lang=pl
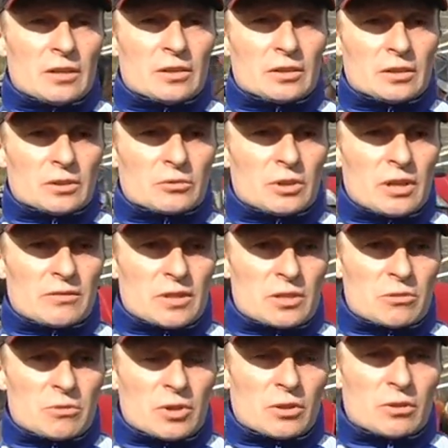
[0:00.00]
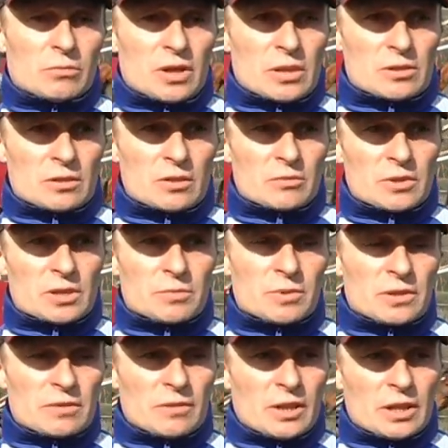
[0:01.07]
y, która w zeszłym roku bardzo dobrze
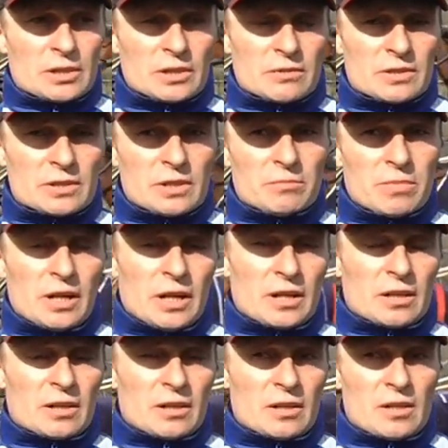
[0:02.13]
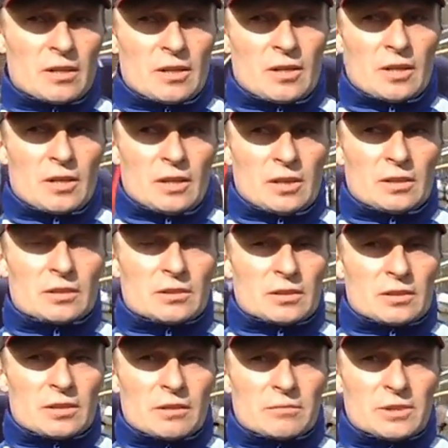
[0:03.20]
spisywała się w Stiplach.
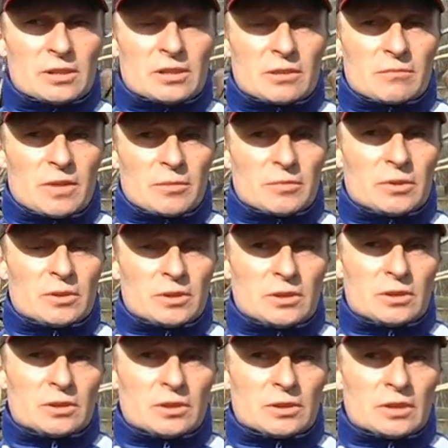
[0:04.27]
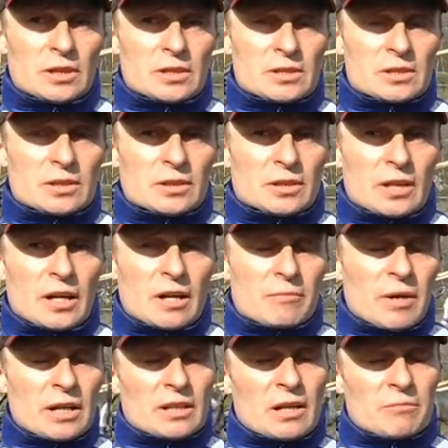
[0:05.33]
Co tam jeszcze mamy? Y, jest y,
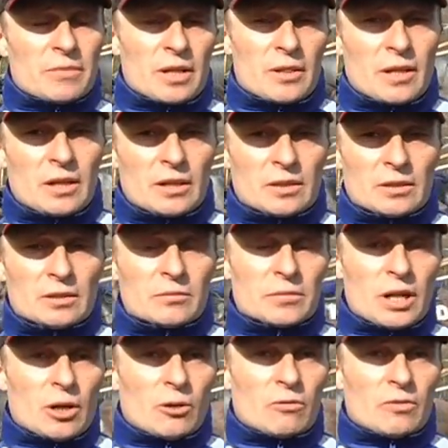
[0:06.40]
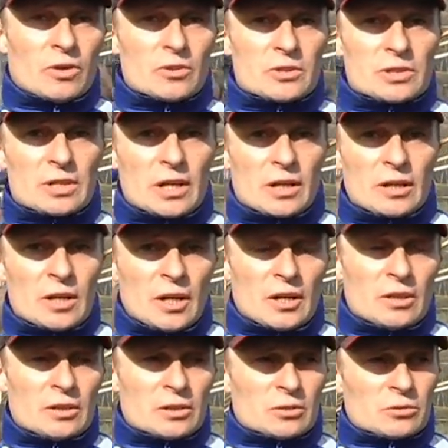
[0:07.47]
herbata pana Białowąsa,
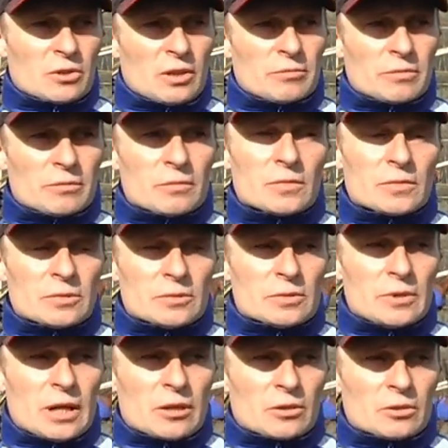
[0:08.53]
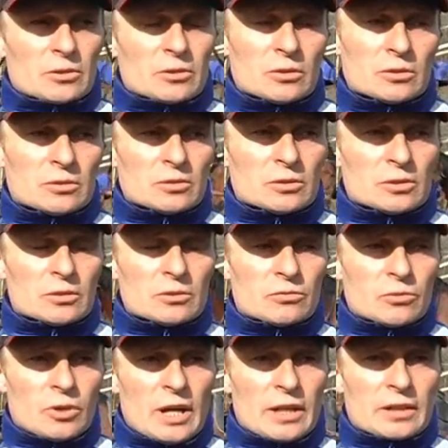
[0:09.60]
y, która jako
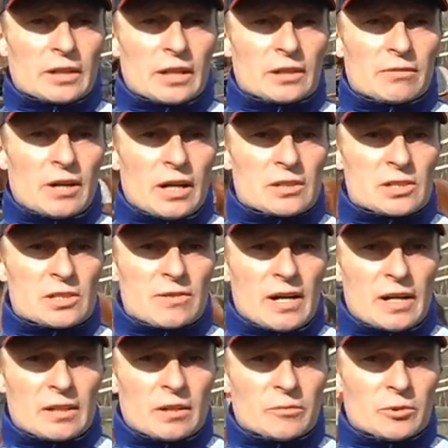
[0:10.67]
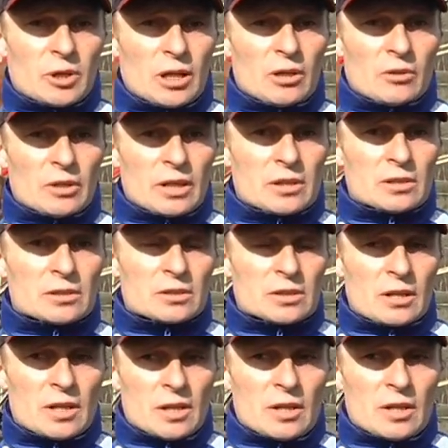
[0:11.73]
dwulatka, dwa razy czwarta była, ale ona jest